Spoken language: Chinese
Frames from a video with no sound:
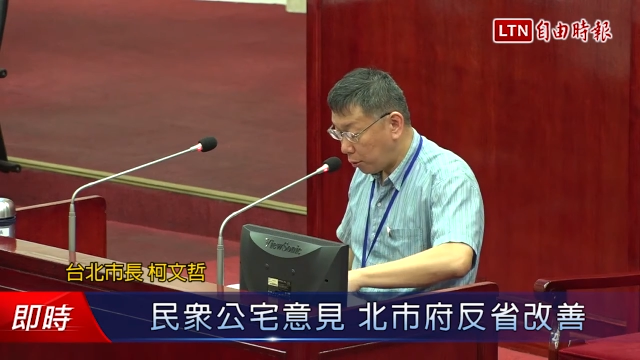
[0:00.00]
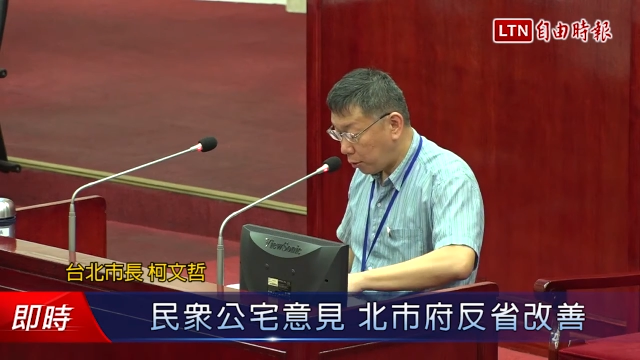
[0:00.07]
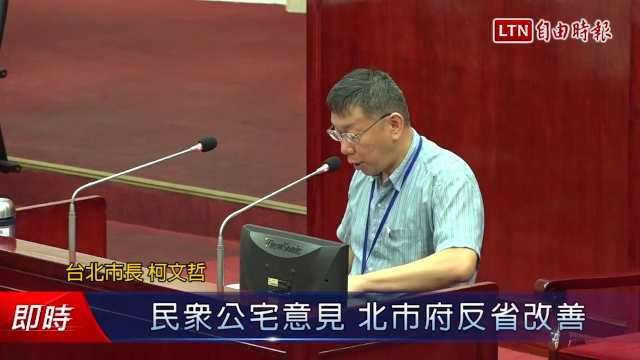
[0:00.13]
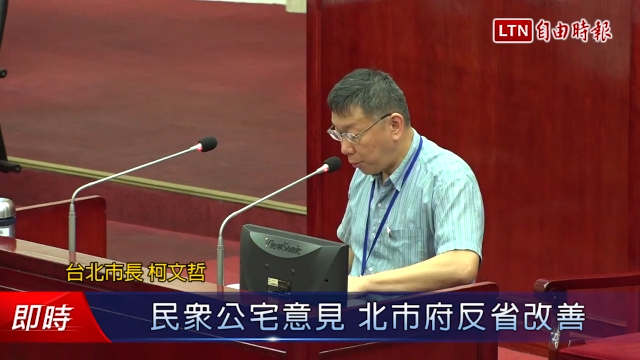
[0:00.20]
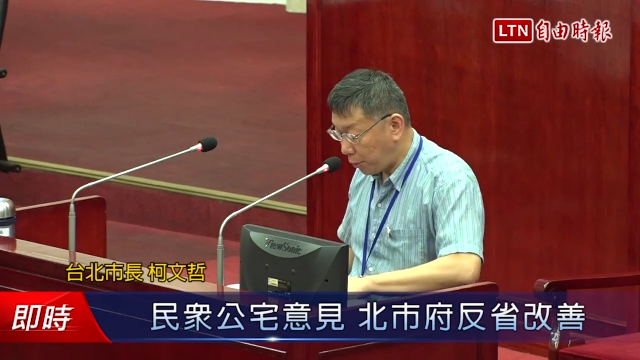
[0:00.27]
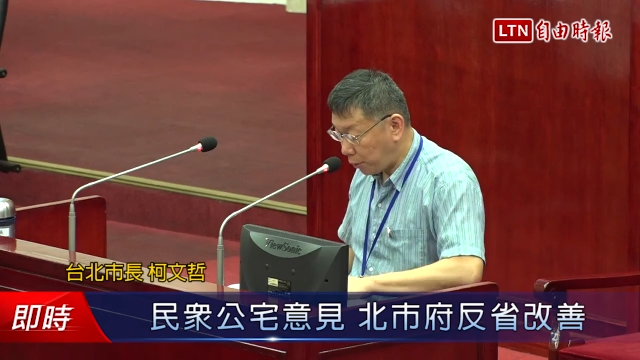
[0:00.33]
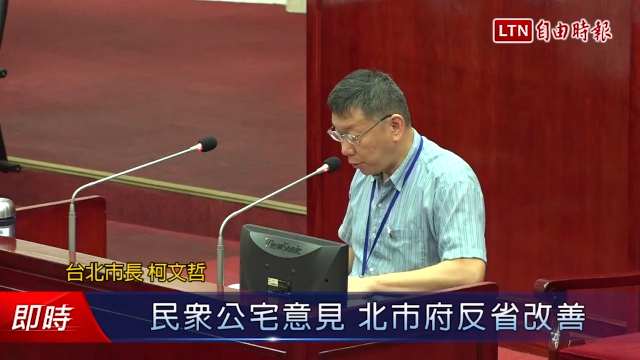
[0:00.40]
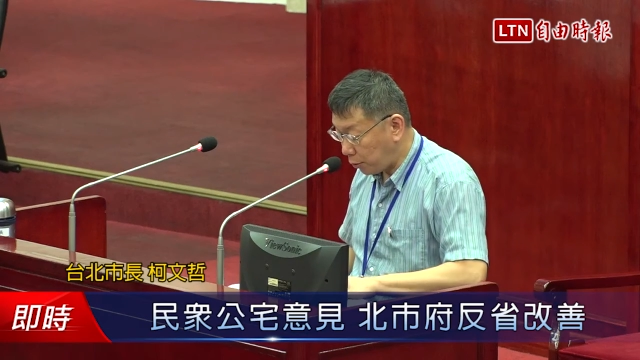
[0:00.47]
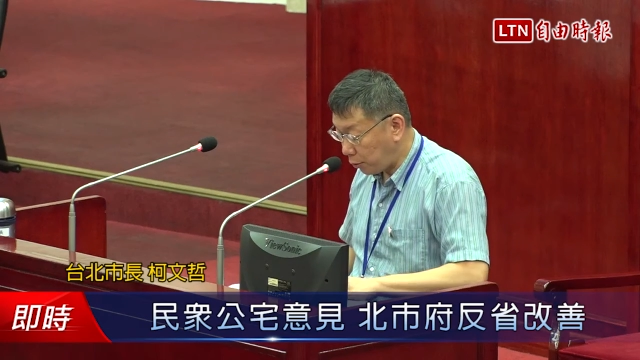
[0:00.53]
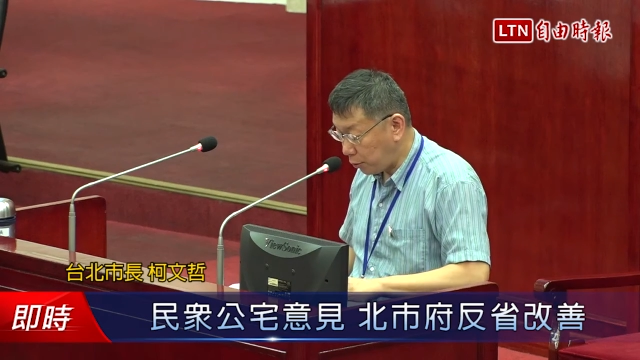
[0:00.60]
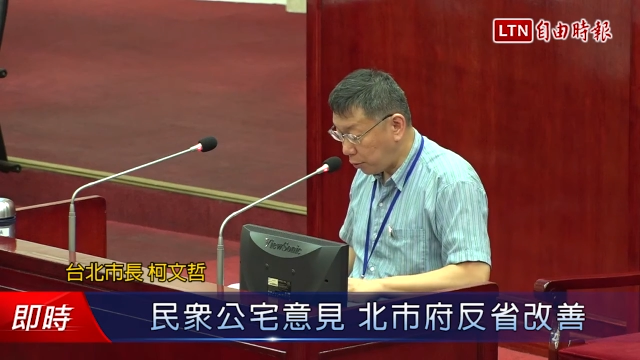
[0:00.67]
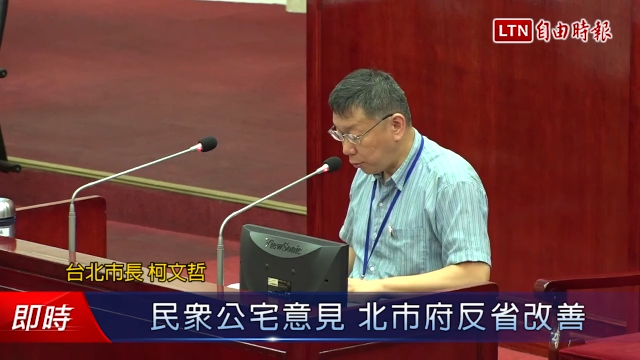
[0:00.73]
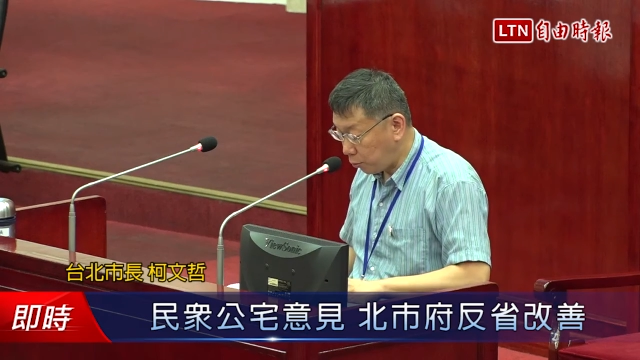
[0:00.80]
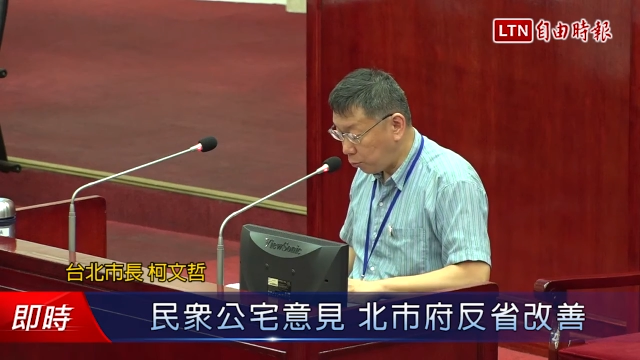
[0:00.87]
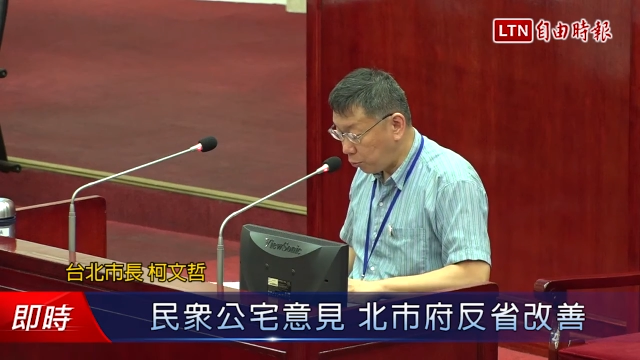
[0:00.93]
台北市
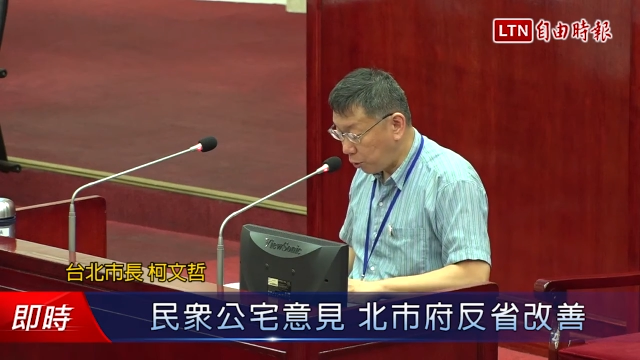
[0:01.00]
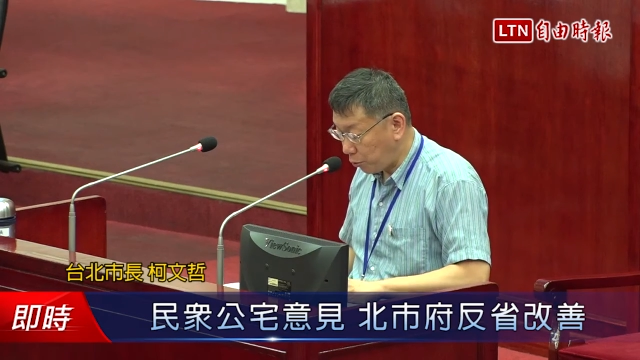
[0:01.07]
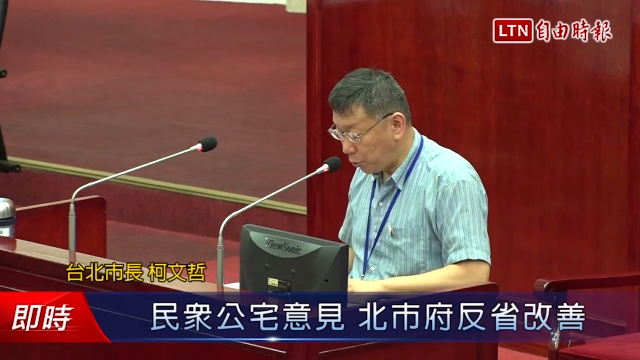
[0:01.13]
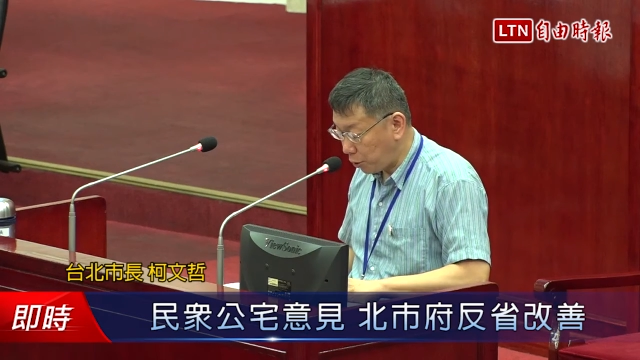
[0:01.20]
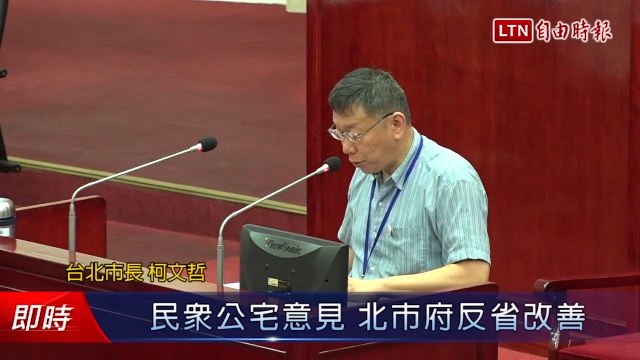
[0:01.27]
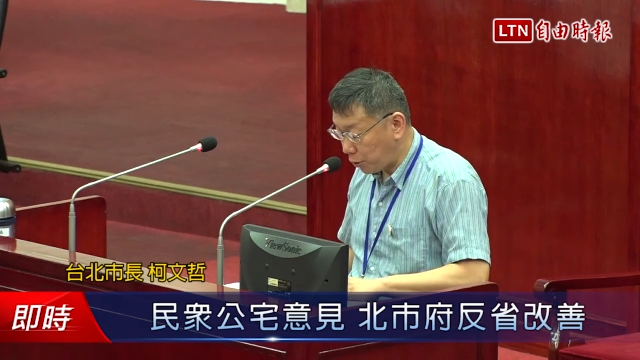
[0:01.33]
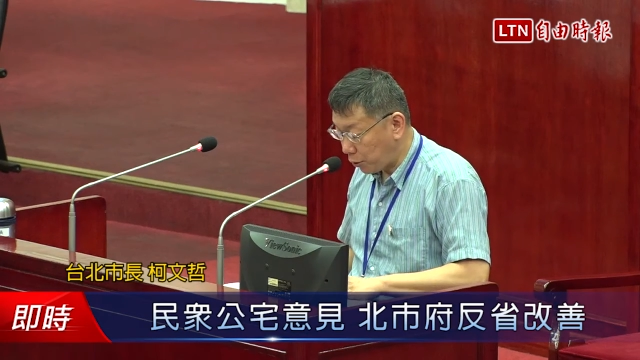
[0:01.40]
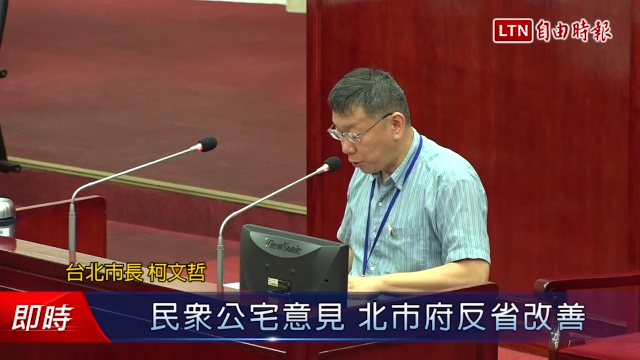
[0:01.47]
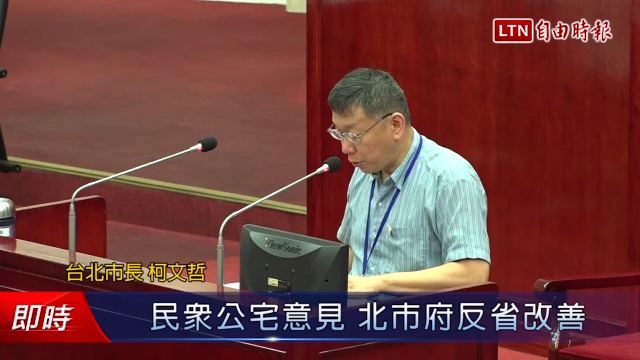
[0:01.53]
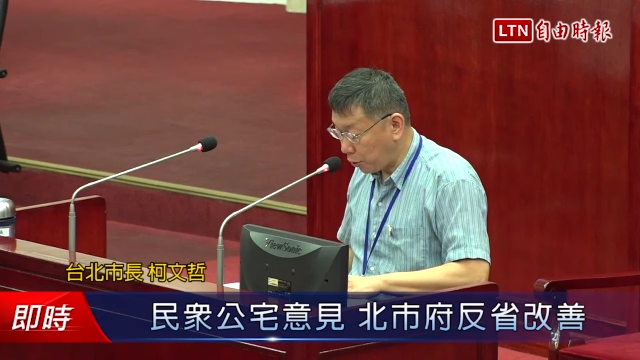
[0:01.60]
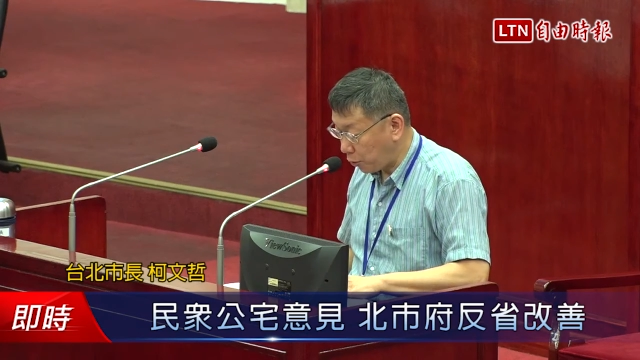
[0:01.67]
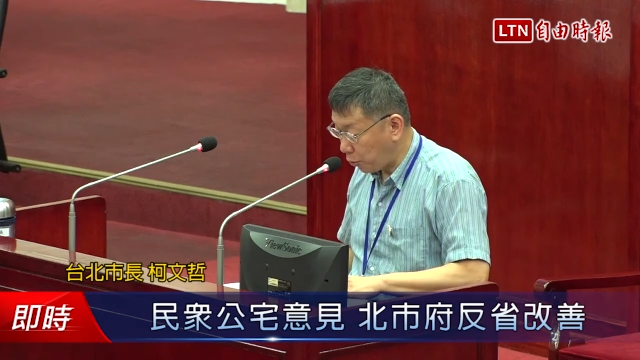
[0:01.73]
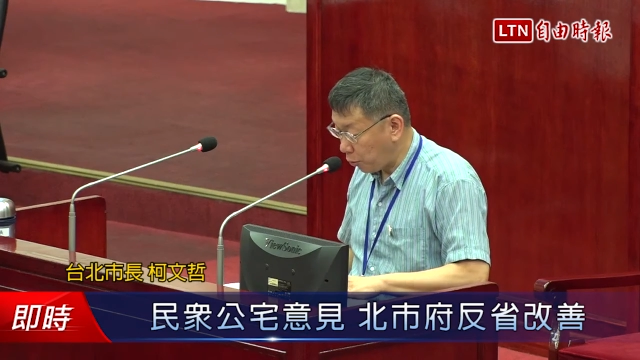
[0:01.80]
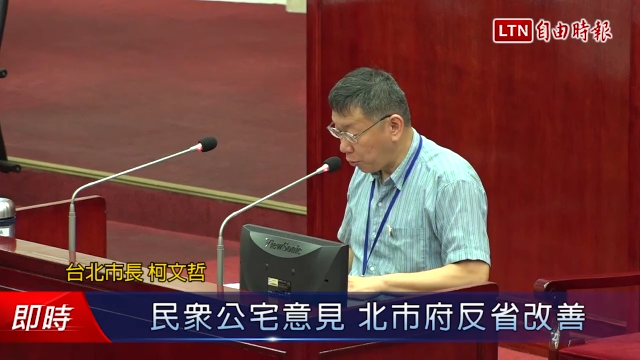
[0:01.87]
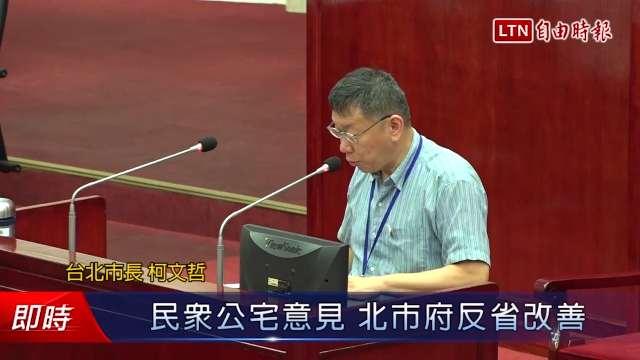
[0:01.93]
的都委会已经审议
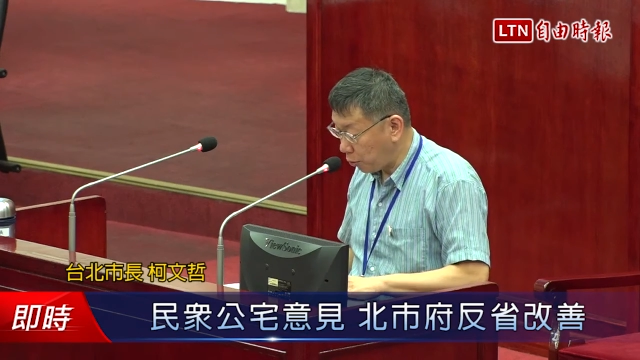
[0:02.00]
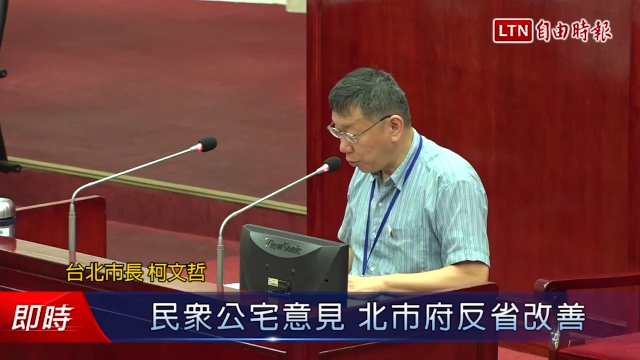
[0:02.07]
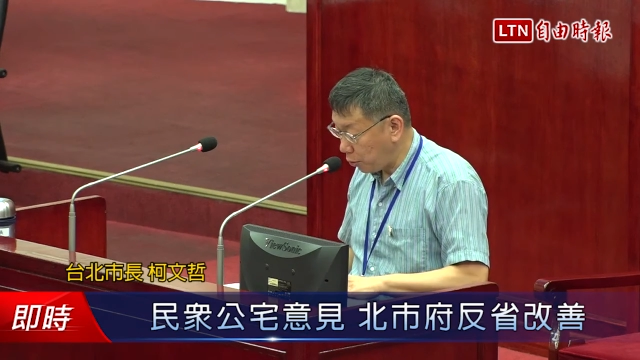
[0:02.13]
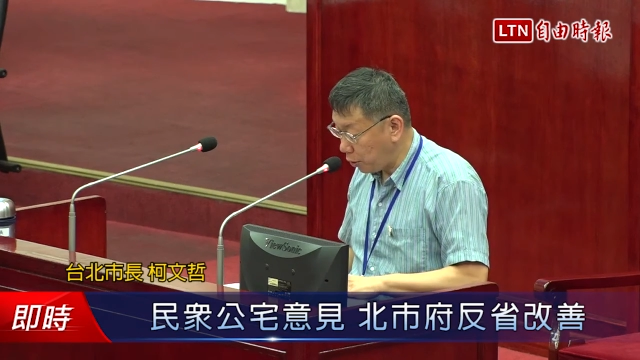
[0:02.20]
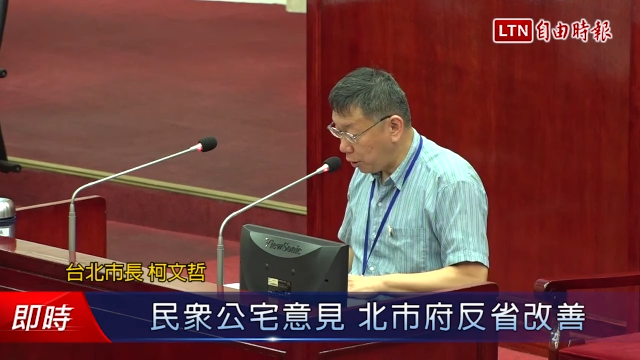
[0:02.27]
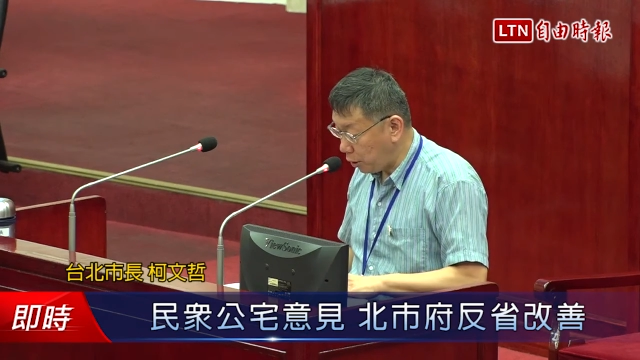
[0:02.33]
通过了，